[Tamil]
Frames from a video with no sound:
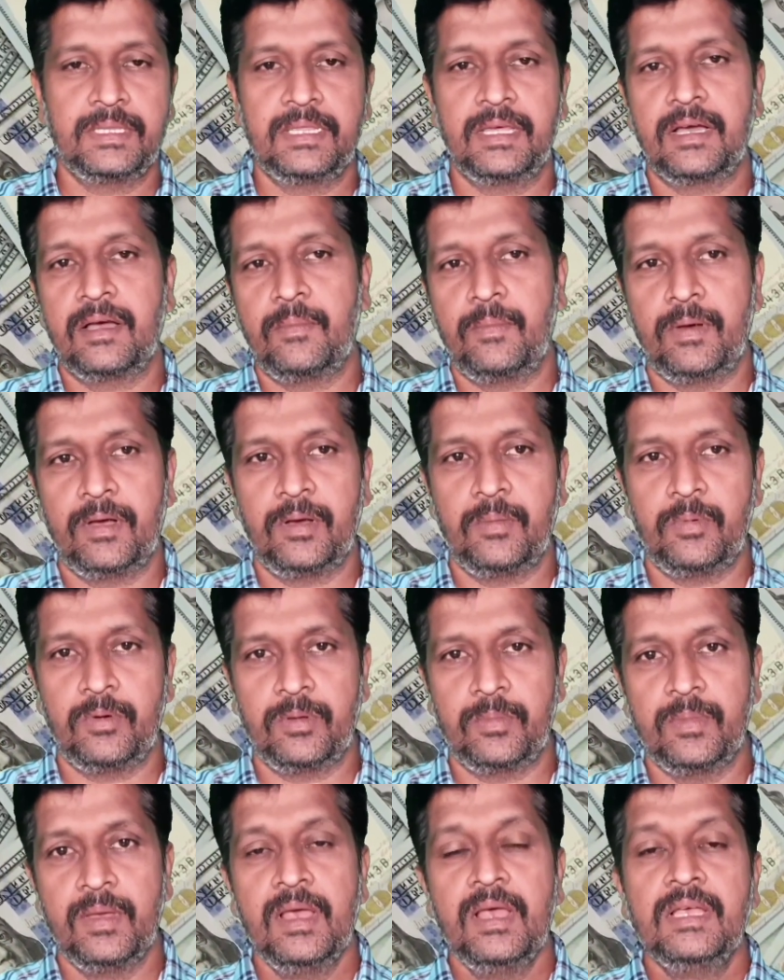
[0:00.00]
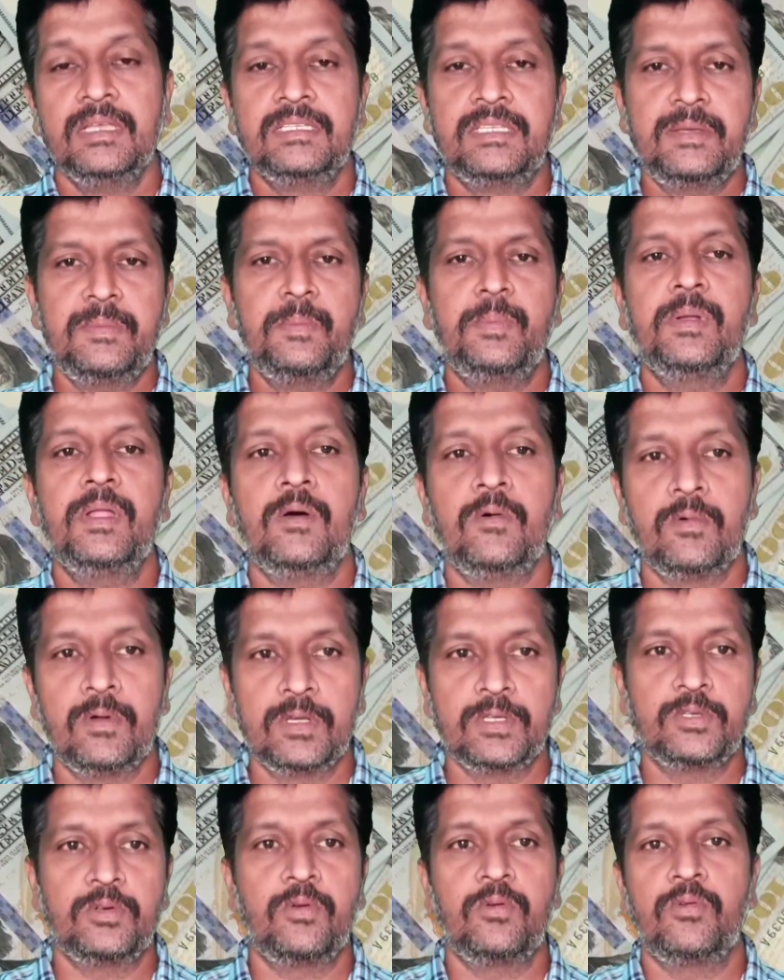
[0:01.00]
பற்றி தாங்க பார்க்க போகிறோம் சிம்பிளாக
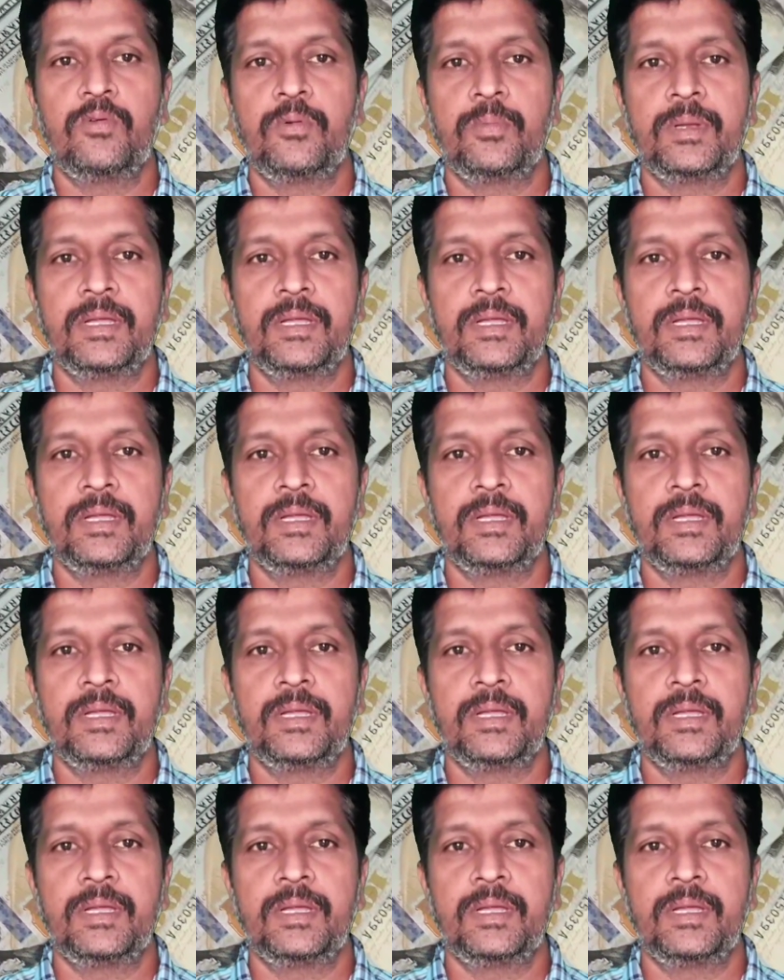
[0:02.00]
உங்களுக்கு சொல்லணும்